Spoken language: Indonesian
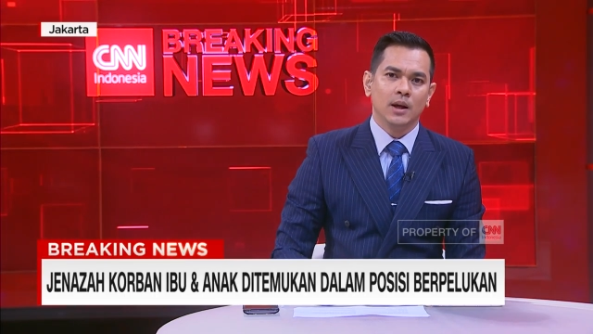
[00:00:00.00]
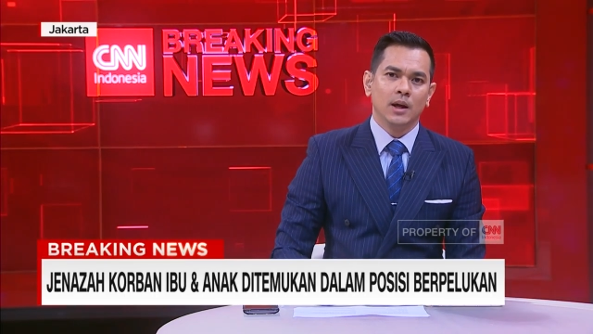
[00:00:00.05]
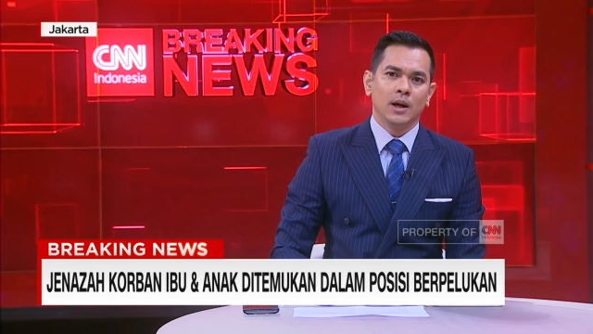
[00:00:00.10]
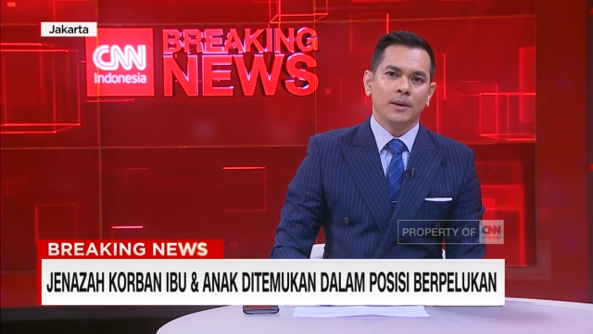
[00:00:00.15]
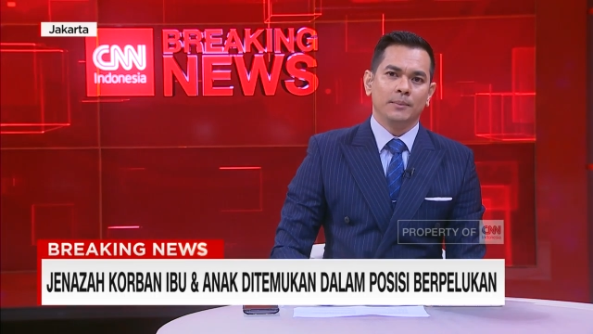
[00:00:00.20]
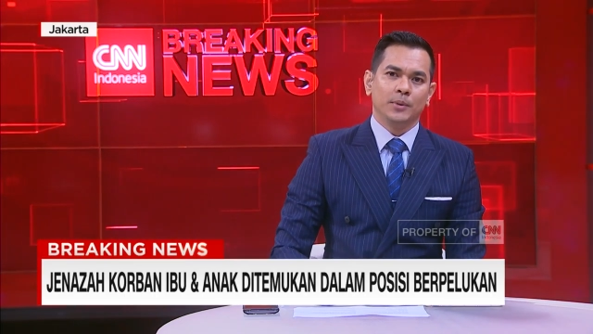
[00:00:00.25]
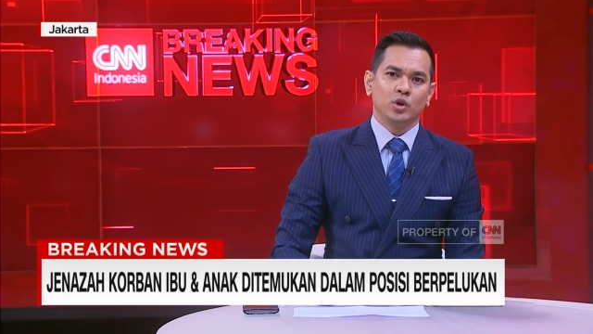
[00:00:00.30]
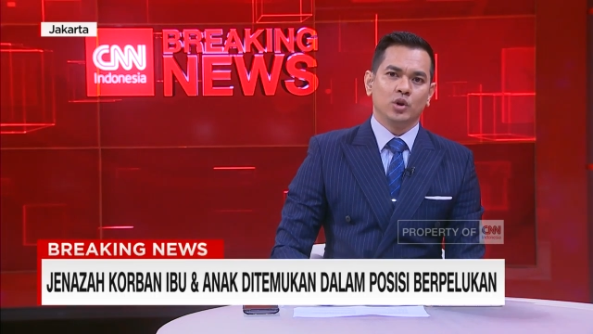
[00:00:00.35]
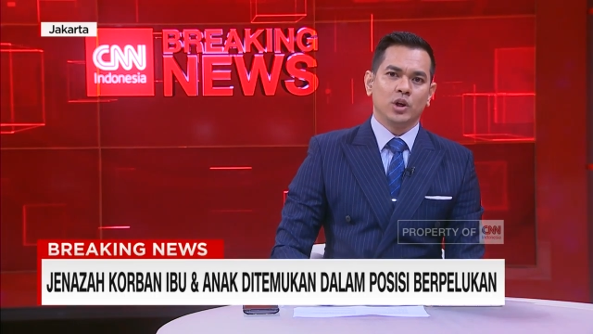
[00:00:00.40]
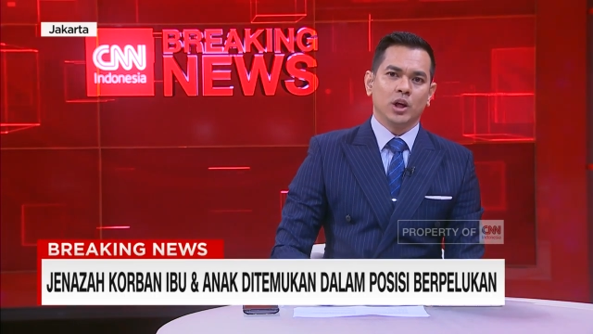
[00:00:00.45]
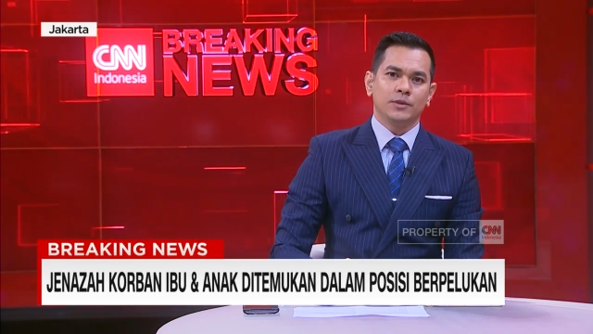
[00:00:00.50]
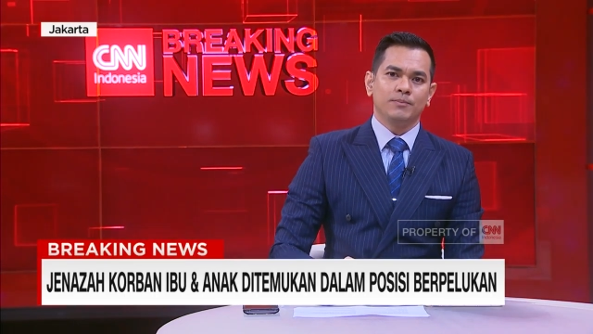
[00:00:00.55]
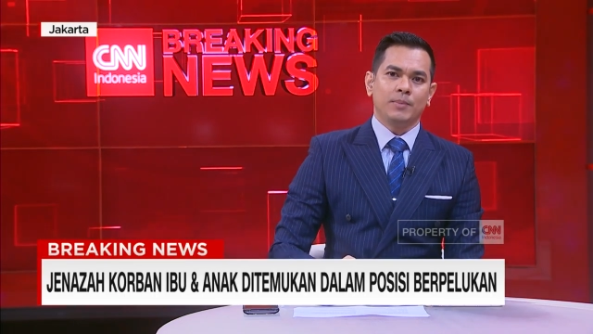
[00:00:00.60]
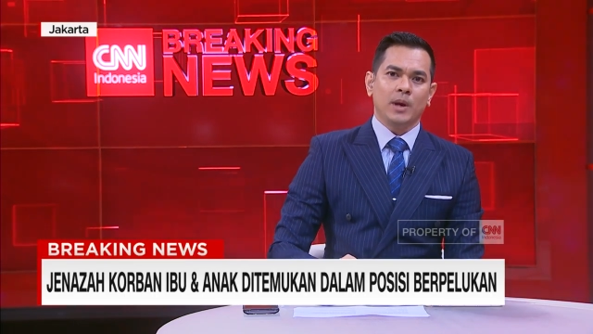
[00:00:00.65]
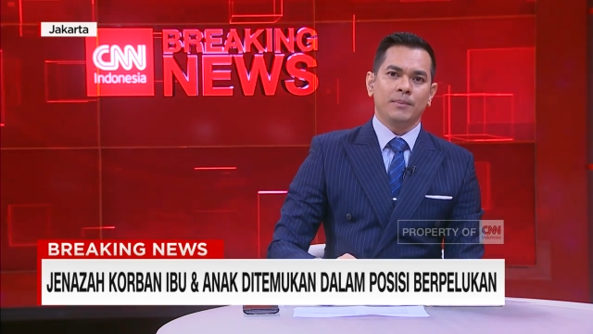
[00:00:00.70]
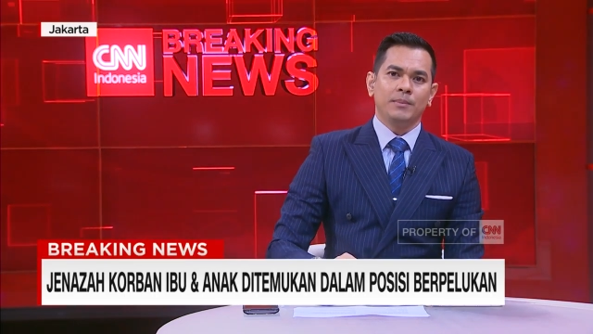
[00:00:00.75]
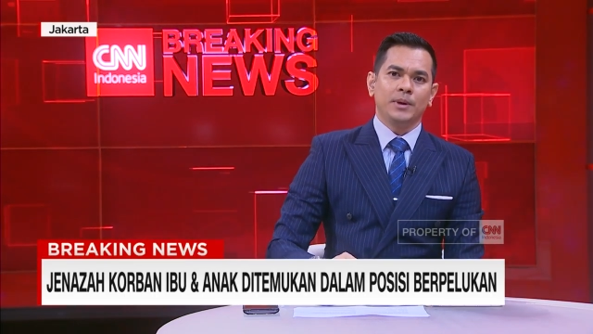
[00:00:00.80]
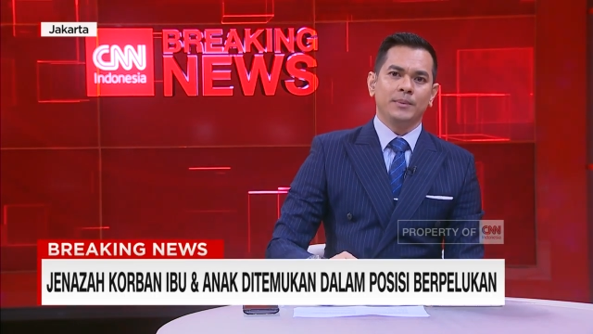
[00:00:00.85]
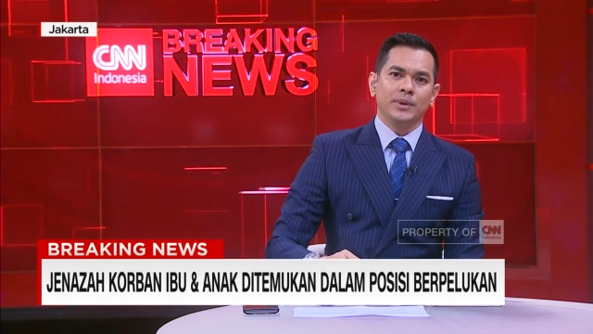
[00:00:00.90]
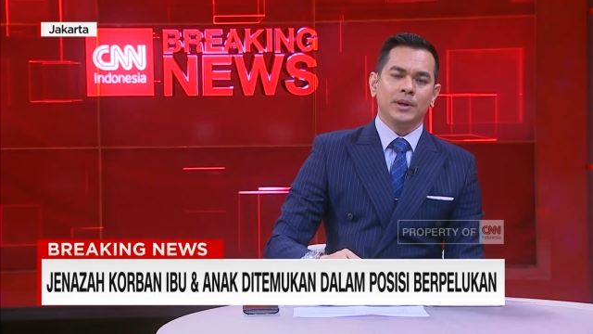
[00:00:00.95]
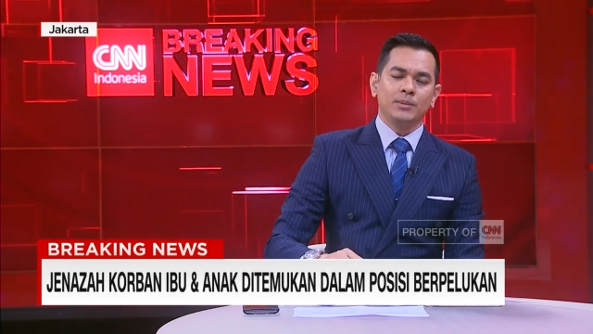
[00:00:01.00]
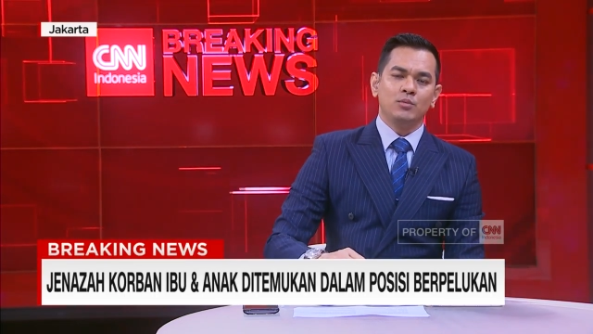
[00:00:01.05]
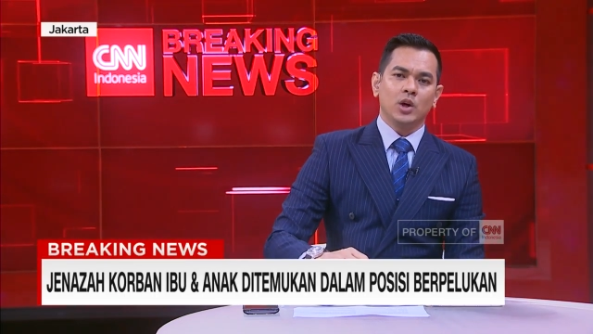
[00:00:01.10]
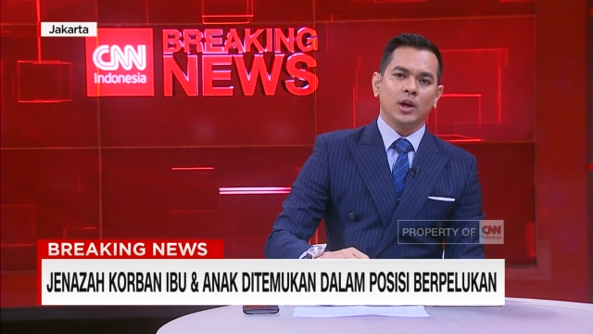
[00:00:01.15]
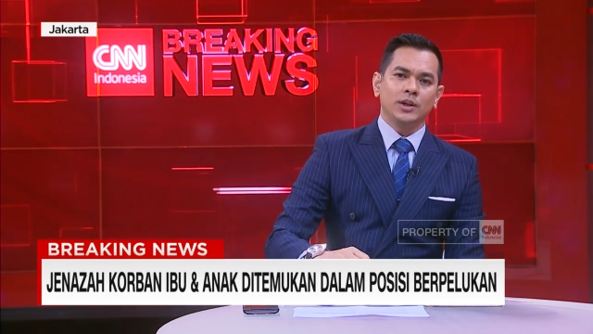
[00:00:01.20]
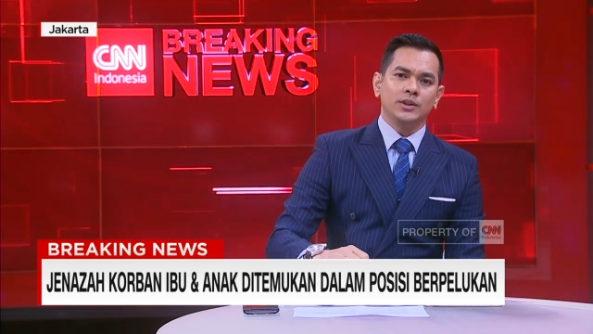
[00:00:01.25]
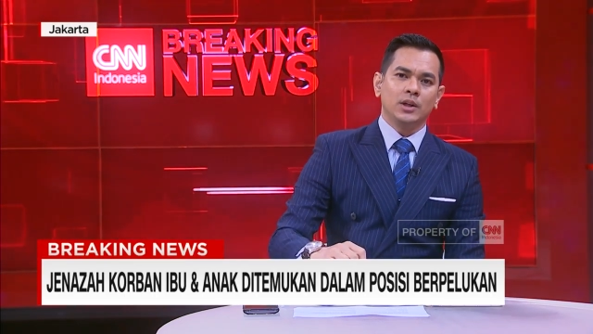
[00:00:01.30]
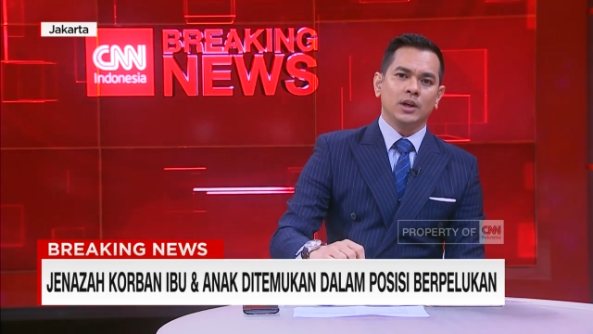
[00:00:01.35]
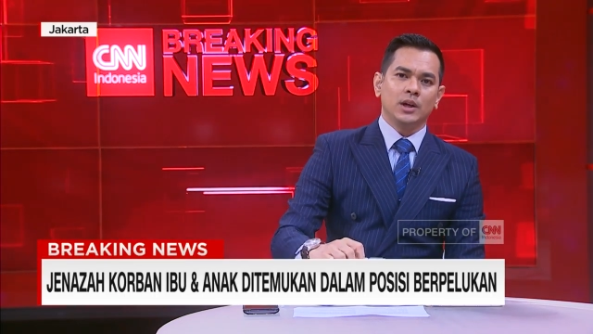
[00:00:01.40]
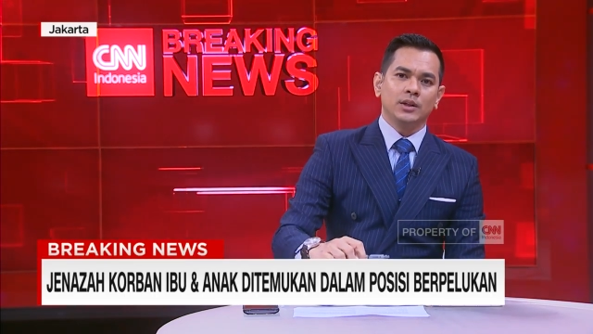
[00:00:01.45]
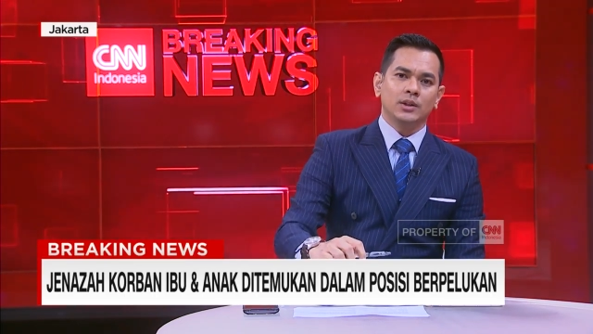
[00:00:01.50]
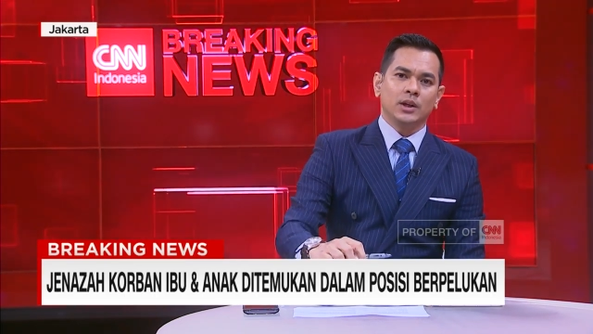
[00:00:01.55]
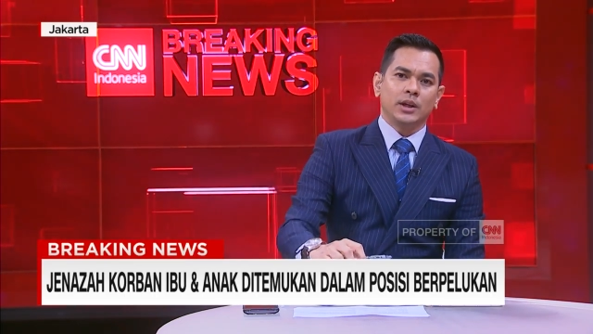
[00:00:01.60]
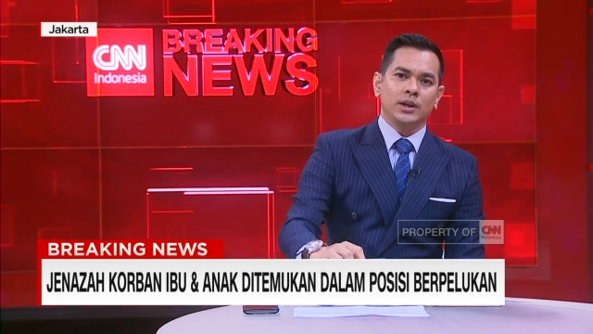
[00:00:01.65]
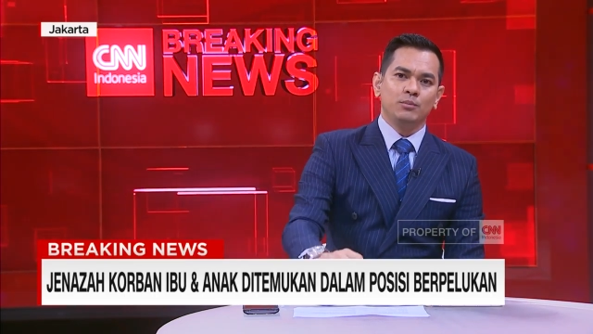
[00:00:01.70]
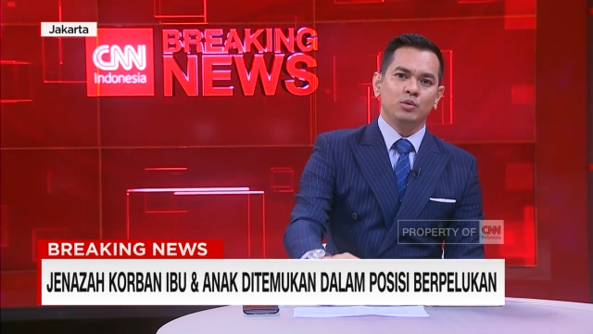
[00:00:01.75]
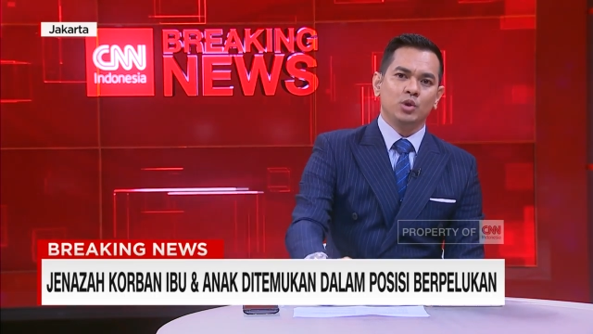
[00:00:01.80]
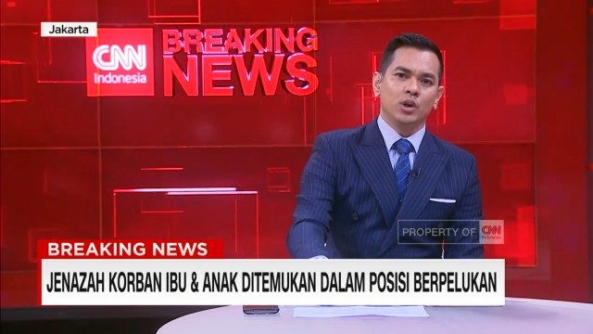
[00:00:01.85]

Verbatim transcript: Petugas PMI menemukan jenazah ibu